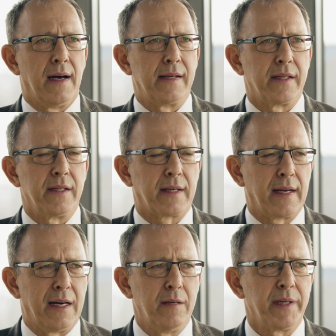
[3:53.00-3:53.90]
Also ich
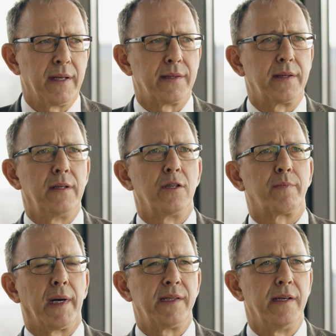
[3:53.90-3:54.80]
glaube, dass die
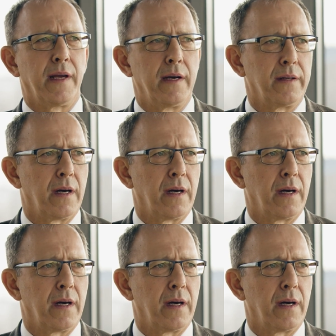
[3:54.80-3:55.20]
Spaziergänger